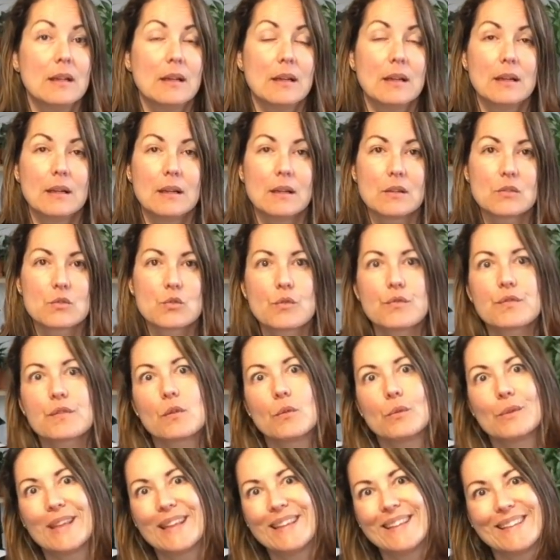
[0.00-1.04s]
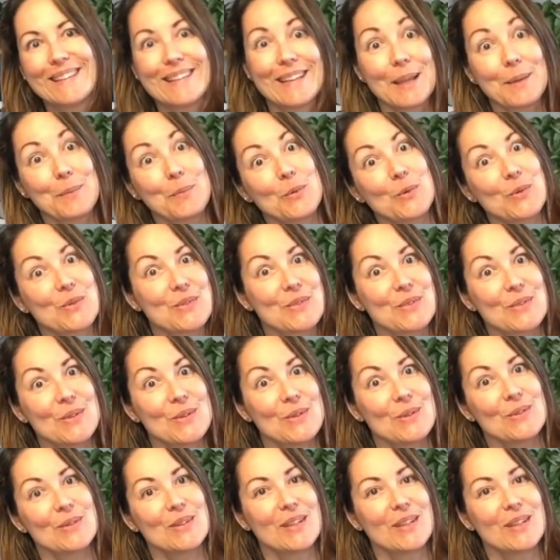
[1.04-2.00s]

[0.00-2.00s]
Euh, sauf qu'on a des très bons yeux.